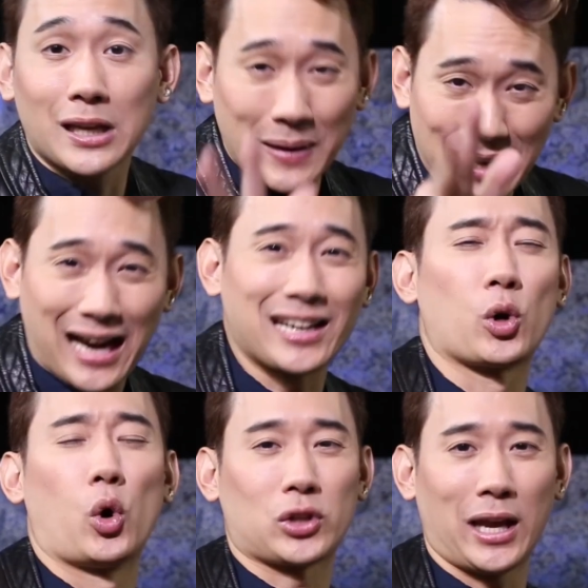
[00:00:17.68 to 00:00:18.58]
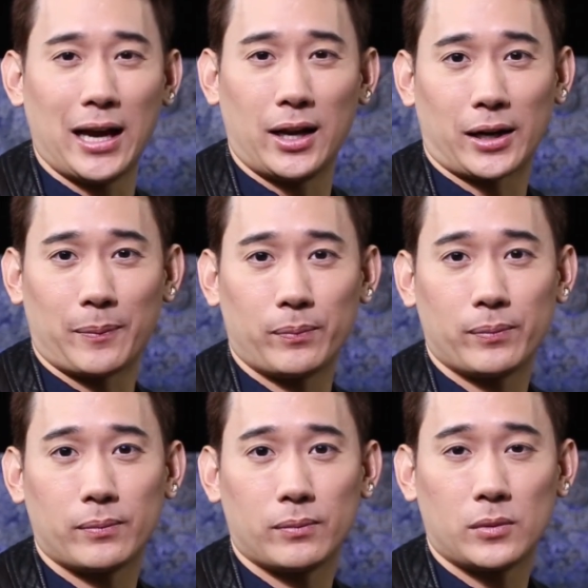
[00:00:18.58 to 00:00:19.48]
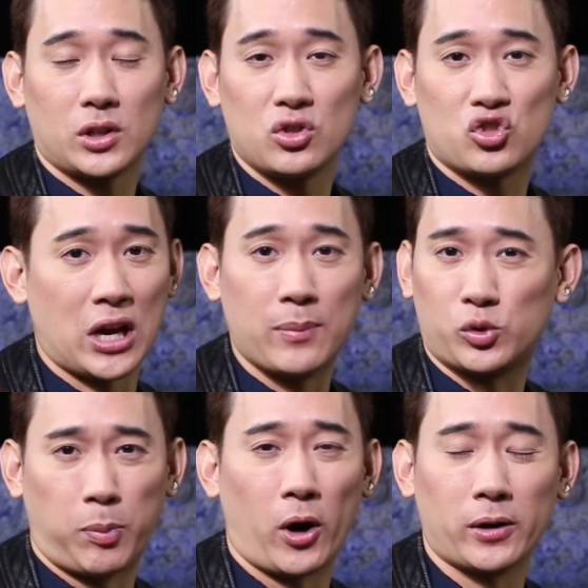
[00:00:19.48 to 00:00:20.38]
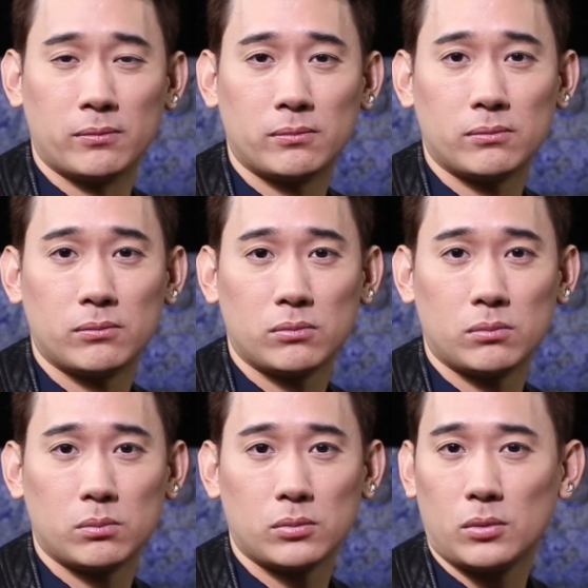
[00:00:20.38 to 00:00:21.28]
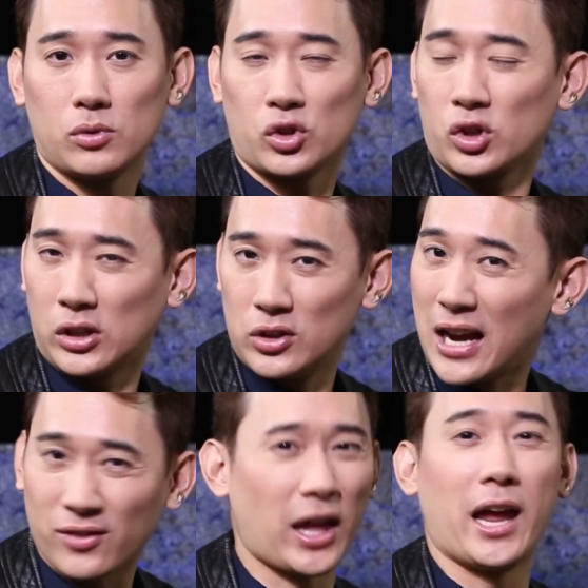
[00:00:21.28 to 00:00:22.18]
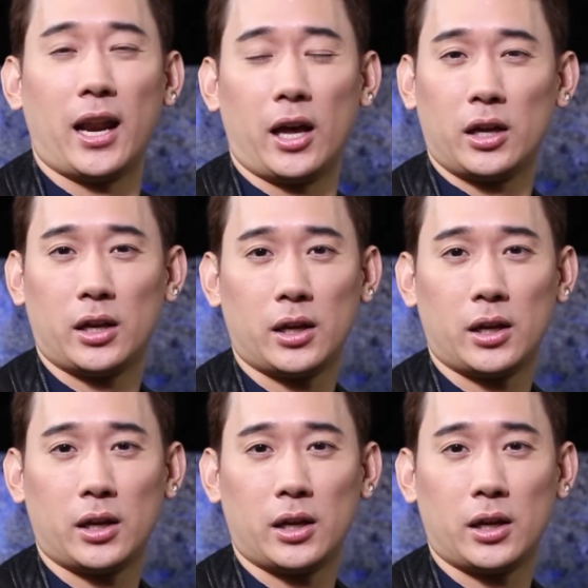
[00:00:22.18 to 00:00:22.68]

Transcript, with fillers: ถ้าเป็นหนังนี่โคตรเท่เลยครับ เจมส์บอนด์อย่างเต้เลย